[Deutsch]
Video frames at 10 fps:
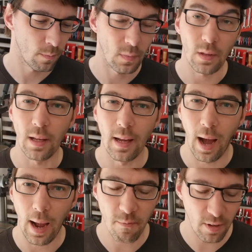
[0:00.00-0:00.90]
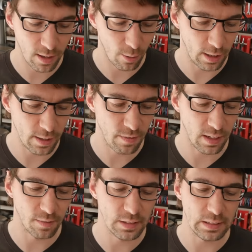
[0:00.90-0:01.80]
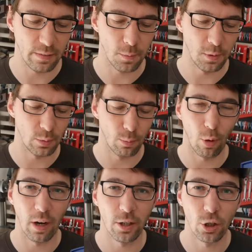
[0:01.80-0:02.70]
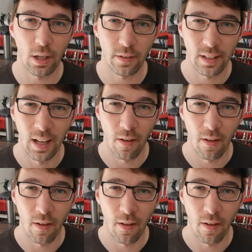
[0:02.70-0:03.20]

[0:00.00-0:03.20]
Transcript: die Heimwerker oder Handwerker wissen ja, wie man so einen Bohrer anschleift.